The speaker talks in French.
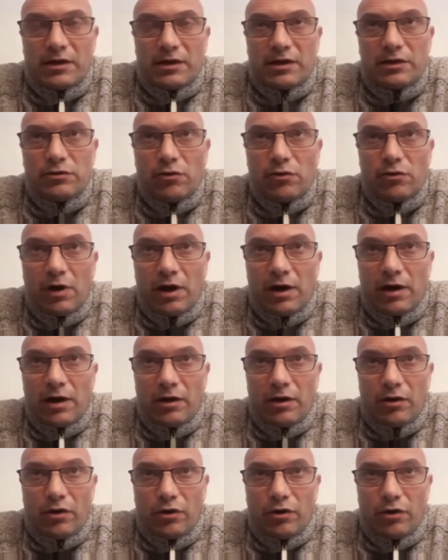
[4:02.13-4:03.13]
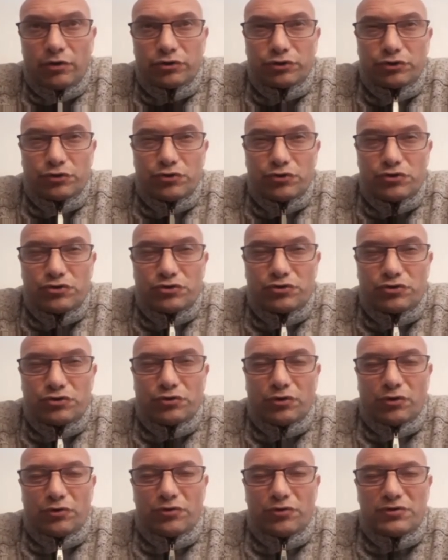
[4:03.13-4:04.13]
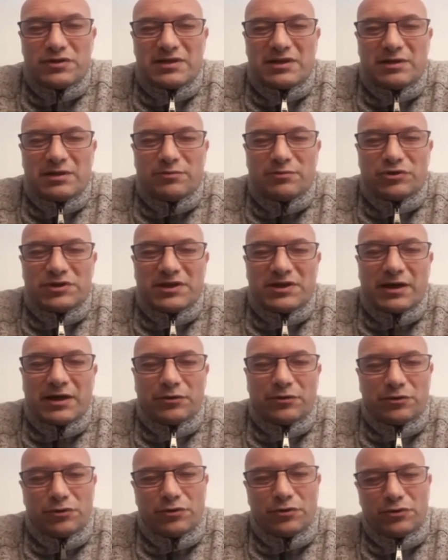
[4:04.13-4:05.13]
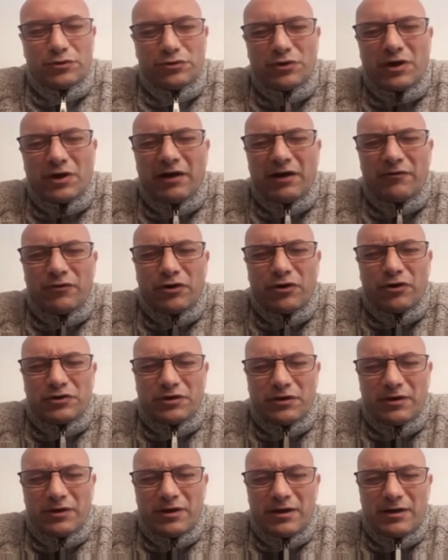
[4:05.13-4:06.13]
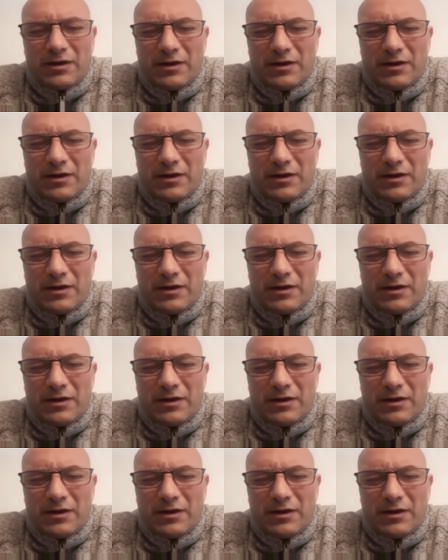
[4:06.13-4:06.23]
Il y aura un jeu sur le cimetière de, Gravelotte